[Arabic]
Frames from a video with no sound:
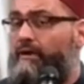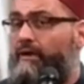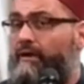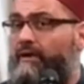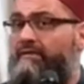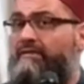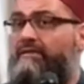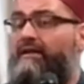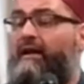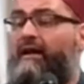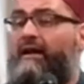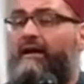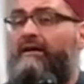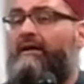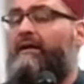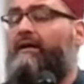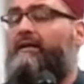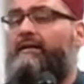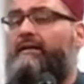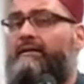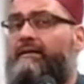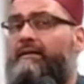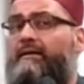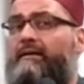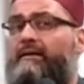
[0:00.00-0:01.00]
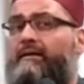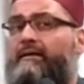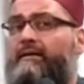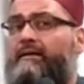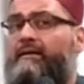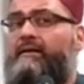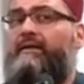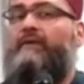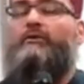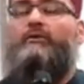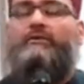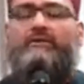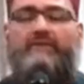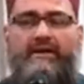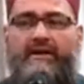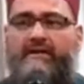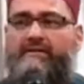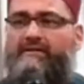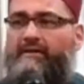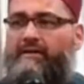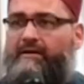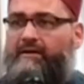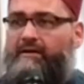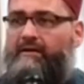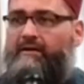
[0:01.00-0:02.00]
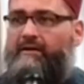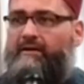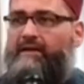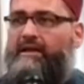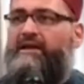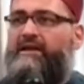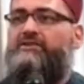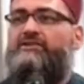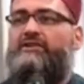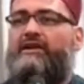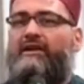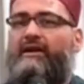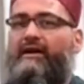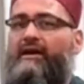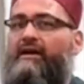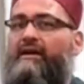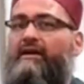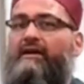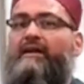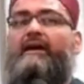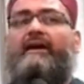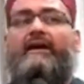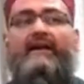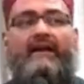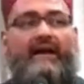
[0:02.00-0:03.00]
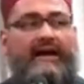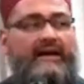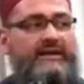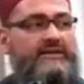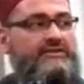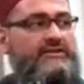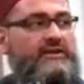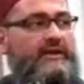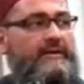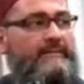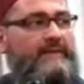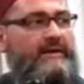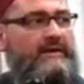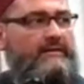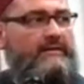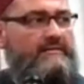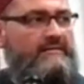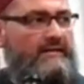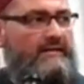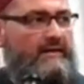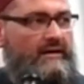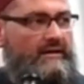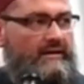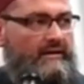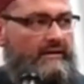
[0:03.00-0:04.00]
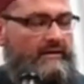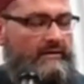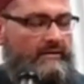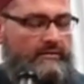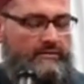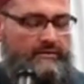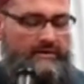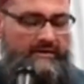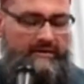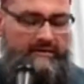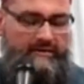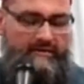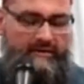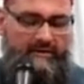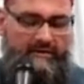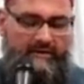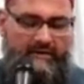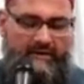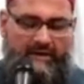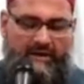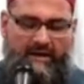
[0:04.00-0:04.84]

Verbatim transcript: اظهارا لقدرته ليش الله خلق العرش كمان إظهارا لقدرته